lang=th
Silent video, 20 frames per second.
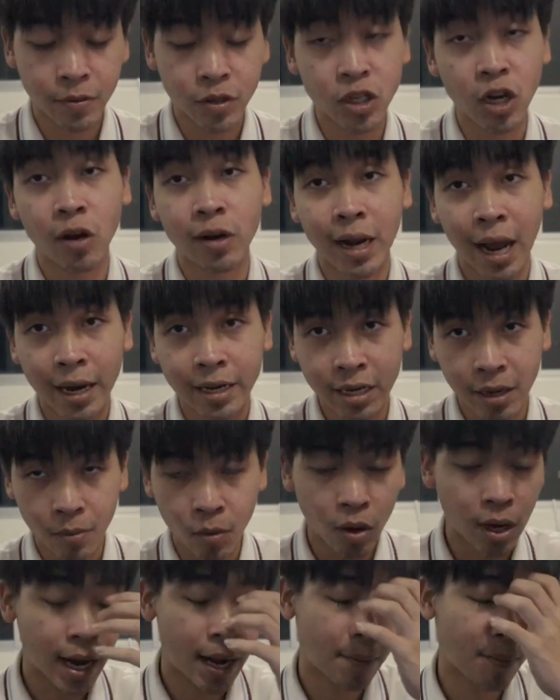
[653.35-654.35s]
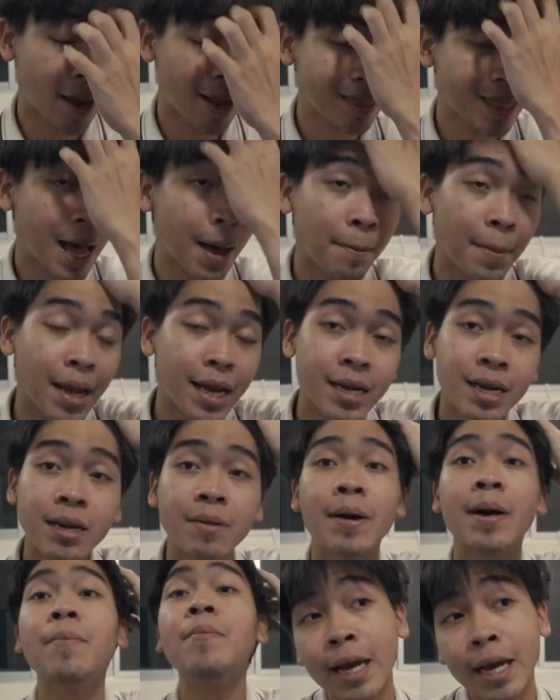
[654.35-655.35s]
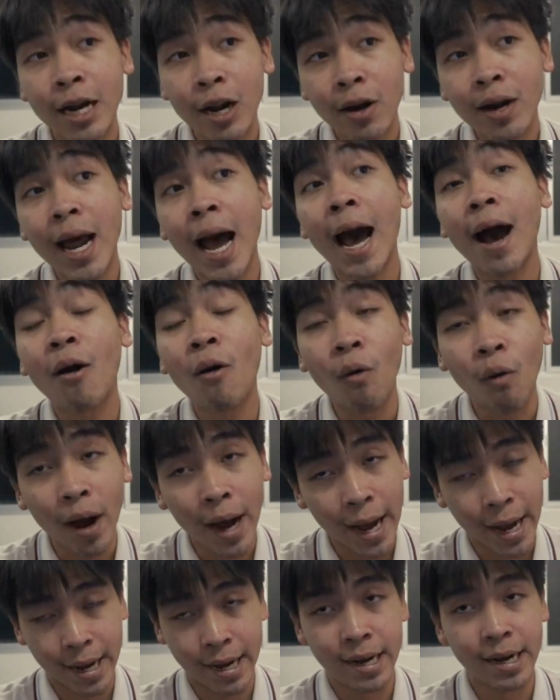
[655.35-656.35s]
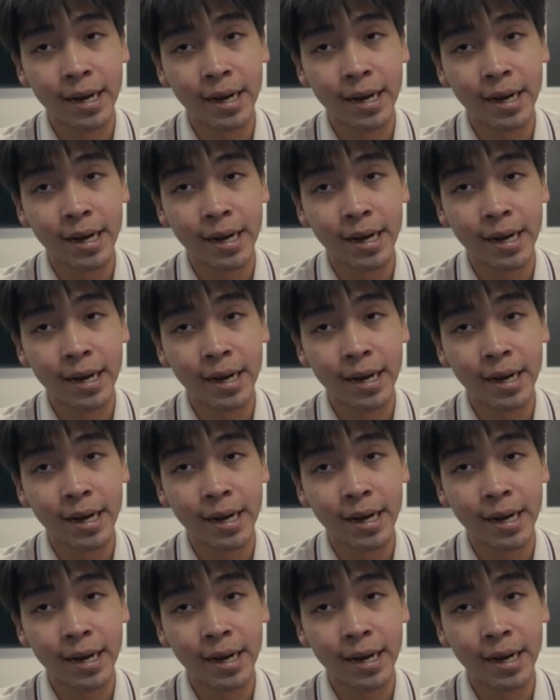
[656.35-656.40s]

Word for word: จอทัชทั้งหมดแหละมาร์คสามแม่งคือแบบแคนนอนอาร์หกอ่ะ